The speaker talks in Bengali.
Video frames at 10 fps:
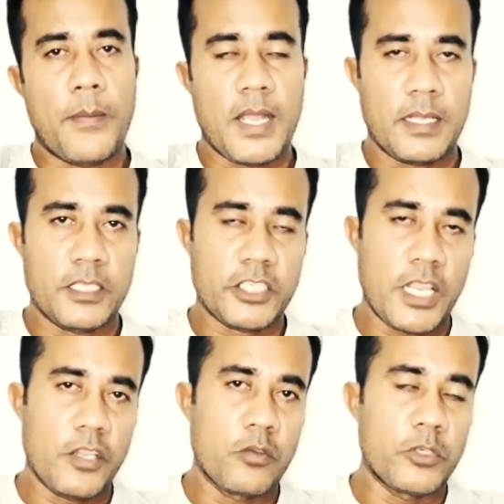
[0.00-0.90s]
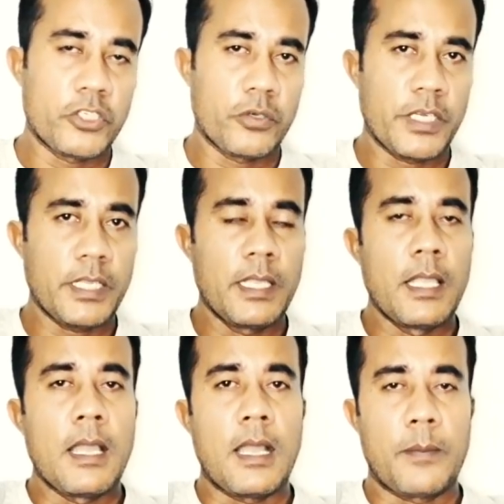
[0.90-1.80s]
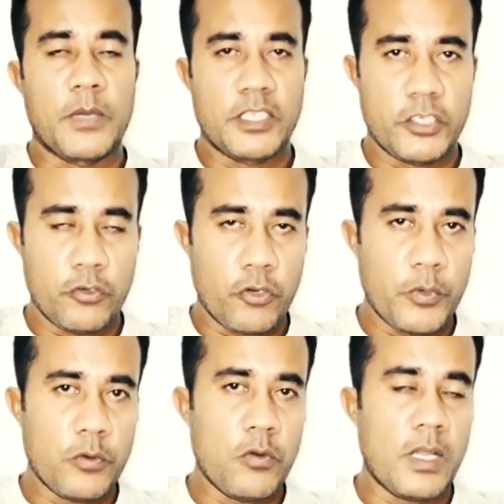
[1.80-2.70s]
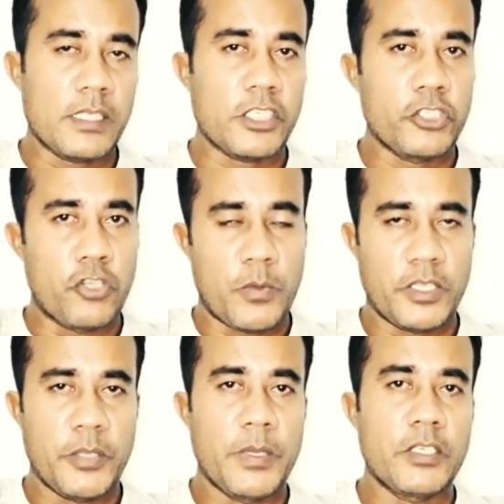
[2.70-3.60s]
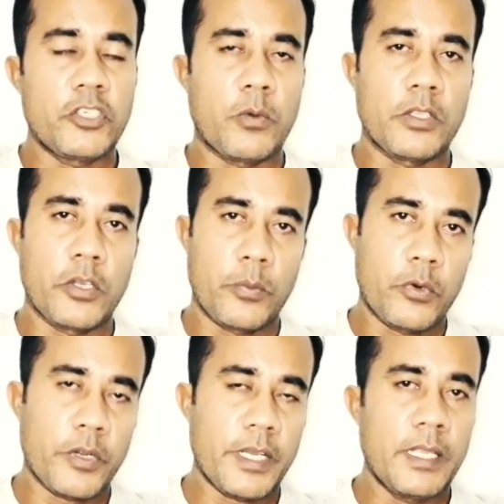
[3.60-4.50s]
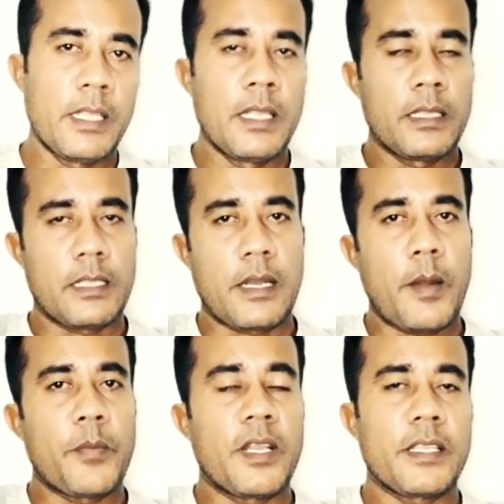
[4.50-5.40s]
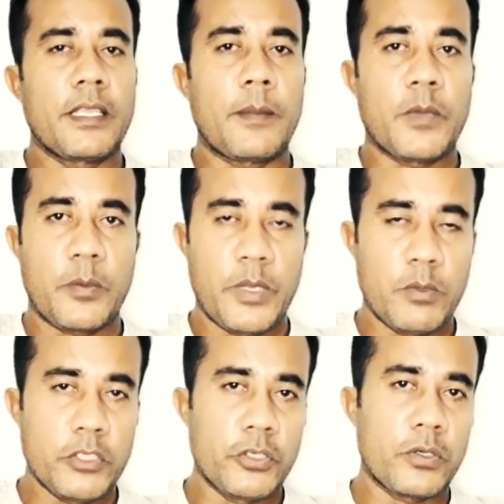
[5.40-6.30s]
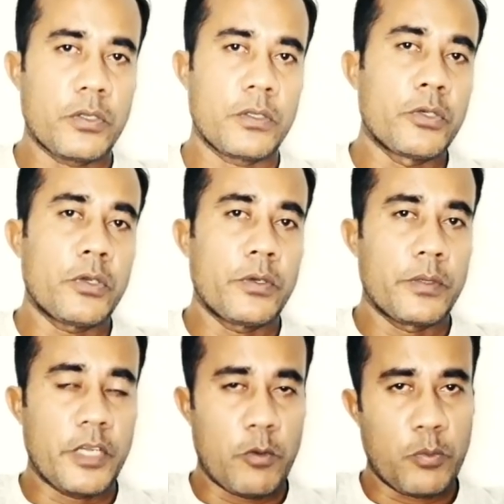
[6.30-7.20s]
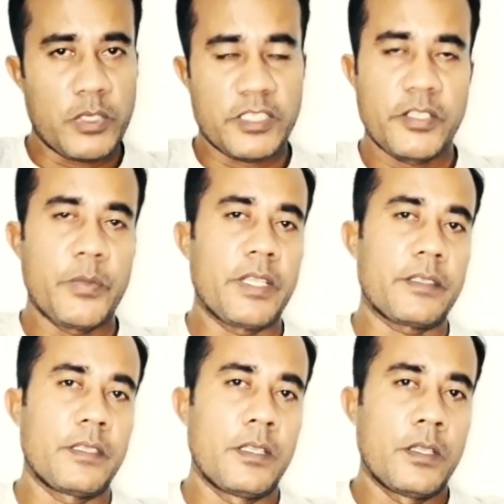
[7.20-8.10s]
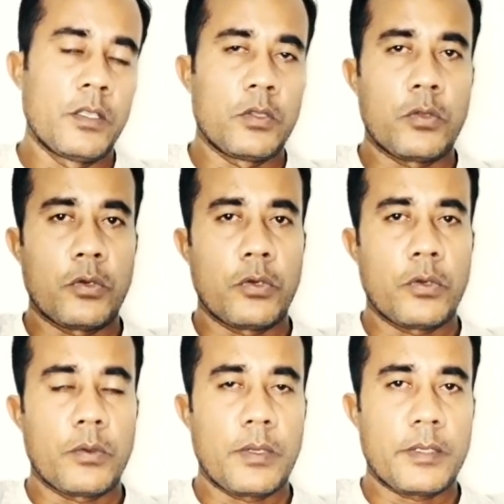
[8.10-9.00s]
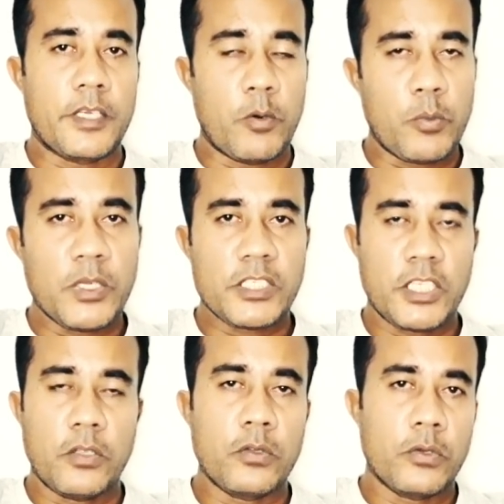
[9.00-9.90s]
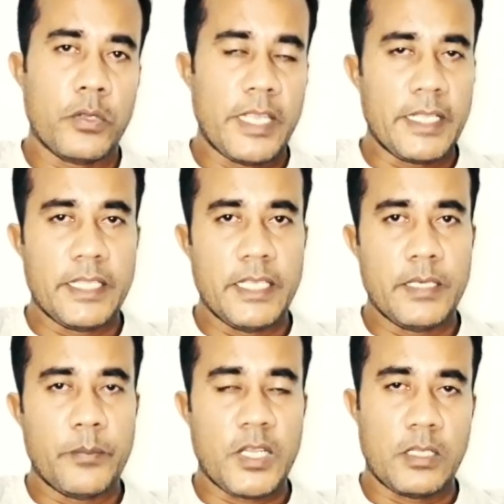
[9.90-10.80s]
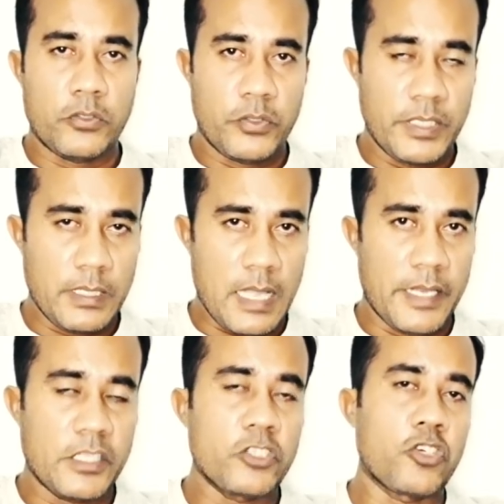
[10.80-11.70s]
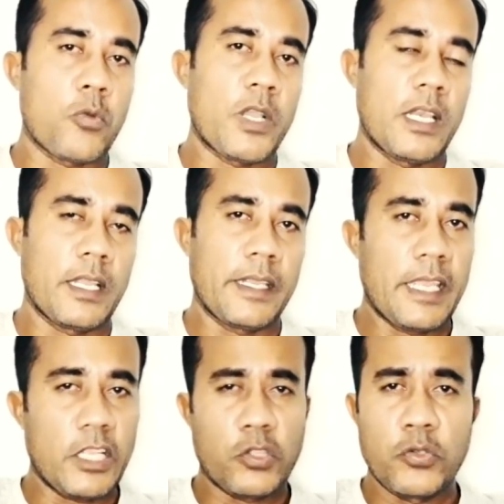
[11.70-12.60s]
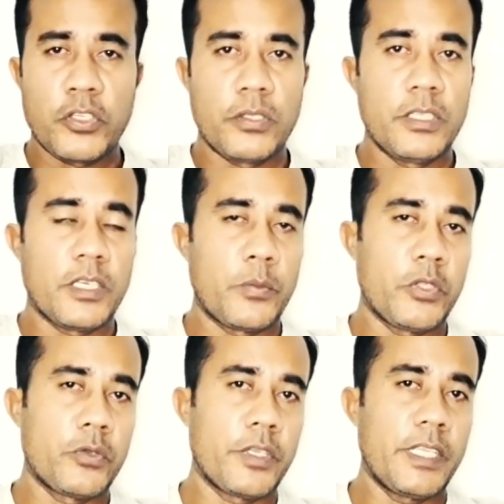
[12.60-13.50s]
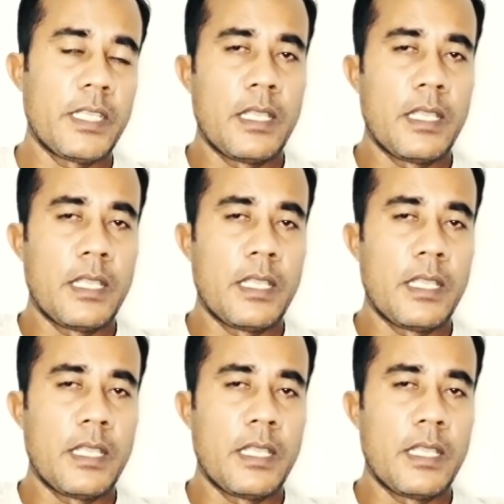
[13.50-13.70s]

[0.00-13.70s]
বাংলাদেশ হাই কমিশনে আপনার যে ডকুমেন্টগুলো আছে জমা দিবেন জমা দেওয়ার পরে তারা আপনাকে আপনার বেবির জন্য ট্রাভেল পাস দিবে তো ট্রাভেল পাস সাধারণত একদিন বা যদি আরেকদিন সময় লাগে এক দুই দিনের ভিতরেই